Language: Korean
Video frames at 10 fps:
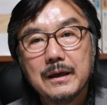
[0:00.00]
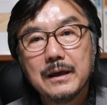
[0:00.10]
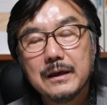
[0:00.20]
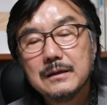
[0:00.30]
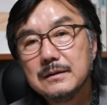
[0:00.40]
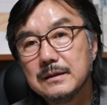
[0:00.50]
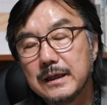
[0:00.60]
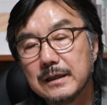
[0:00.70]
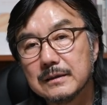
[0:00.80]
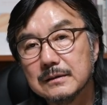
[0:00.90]
이런
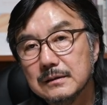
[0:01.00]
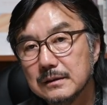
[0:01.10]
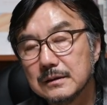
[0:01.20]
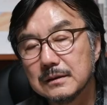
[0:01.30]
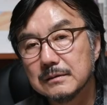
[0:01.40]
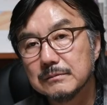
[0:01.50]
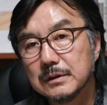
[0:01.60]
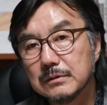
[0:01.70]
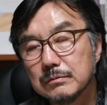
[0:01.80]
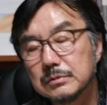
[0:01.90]
얘기는
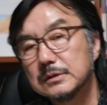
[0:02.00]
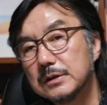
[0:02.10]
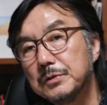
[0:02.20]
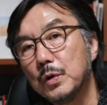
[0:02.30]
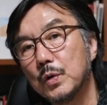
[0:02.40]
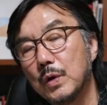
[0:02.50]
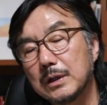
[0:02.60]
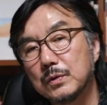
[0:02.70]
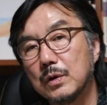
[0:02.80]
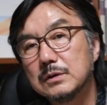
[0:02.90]
뭐 선교
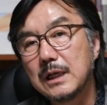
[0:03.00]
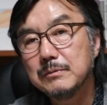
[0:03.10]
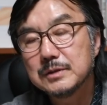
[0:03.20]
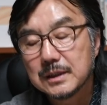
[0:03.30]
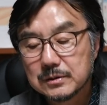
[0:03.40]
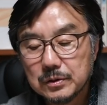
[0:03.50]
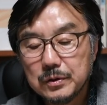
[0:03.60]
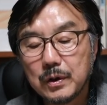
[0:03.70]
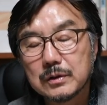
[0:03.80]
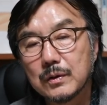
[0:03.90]
활동, 짧은 시간
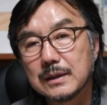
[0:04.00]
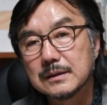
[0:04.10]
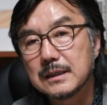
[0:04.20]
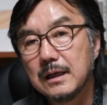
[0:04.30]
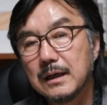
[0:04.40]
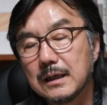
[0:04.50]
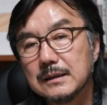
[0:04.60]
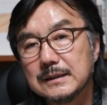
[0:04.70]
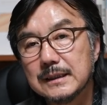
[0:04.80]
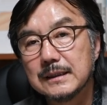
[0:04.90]
선교 활동가서 촬영한
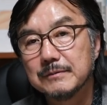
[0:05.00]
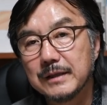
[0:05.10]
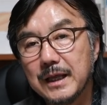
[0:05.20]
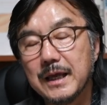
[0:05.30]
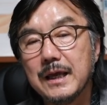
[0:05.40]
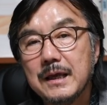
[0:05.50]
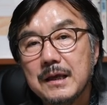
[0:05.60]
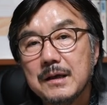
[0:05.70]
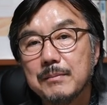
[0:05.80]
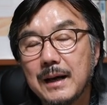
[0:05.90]
것이기 때문에
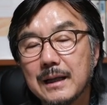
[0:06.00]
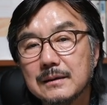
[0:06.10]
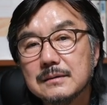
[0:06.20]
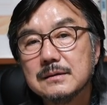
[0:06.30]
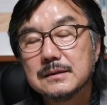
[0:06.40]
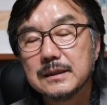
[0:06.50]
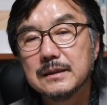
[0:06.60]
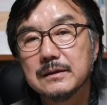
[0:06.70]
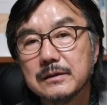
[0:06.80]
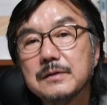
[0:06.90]
많은 것을
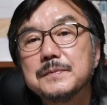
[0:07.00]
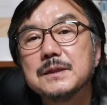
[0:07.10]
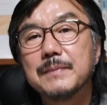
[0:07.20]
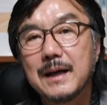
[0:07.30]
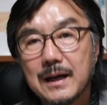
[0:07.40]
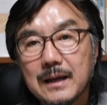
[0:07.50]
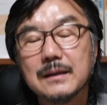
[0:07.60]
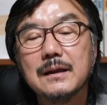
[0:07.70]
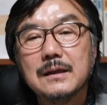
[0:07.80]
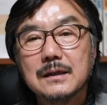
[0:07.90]
찍기는 어렵지만,
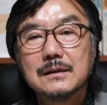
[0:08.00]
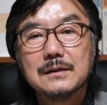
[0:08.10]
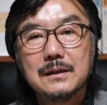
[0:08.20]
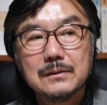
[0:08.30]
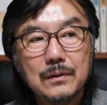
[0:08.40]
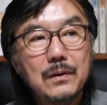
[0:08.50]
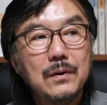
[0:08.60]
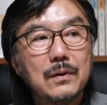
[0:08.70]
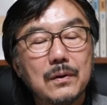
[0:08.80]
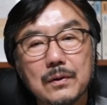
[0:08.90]
그래도
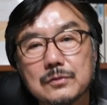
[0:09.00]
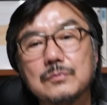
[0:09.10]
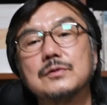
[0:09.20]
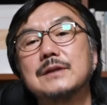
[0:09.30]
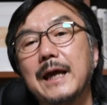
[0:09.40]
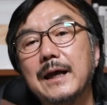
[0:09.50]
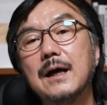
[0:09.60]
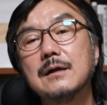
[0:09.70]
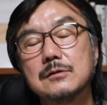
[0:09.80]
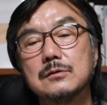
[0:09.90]
좀 더
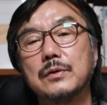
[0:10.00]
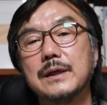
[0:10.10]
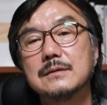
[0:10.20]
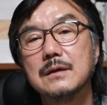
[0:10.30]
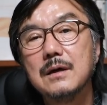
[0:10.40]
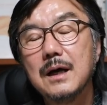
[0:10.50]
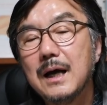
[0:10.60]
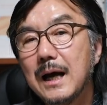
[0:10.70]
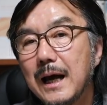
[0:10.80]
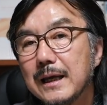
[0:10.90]
다양한 것을 통해서
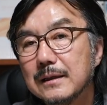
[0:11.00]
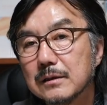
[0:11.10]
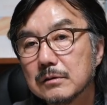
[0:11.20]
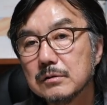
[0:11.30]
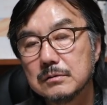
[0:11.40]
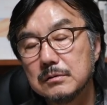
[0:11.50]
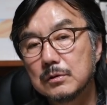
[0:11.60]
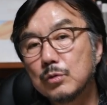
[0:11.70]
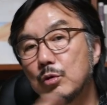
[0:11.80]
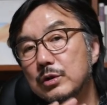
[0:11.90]
아이들,
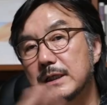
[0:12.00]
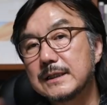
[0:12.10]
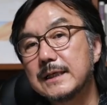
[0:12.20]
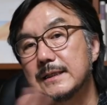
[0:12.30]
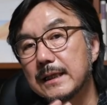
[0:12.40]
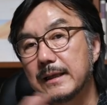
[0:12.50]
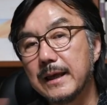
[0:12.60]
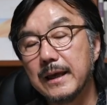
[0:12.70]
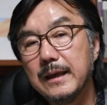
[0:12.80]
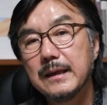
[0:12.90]
토토로지가 생기지
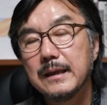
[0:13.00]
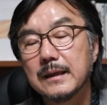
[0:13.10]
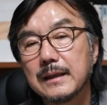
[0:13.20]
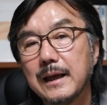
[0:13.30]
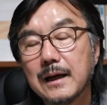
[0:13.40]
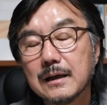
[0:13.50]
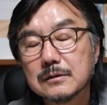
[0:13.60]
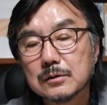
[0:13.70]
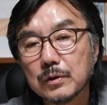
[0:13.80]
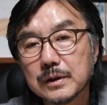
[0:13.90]
않게 다양한
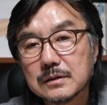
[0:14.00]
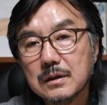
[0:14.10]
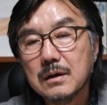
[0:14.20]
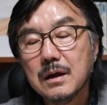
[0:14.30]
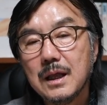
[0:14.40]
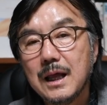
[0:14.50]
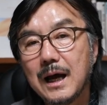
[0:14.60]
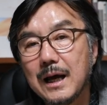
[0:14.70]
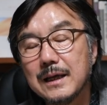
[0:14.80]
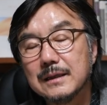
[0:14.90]
것을 통해서
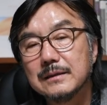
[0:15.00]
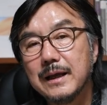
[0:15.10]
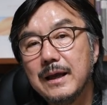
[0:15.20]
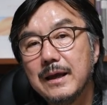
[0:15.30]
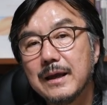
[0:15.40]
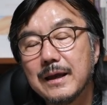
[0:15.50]
아이들의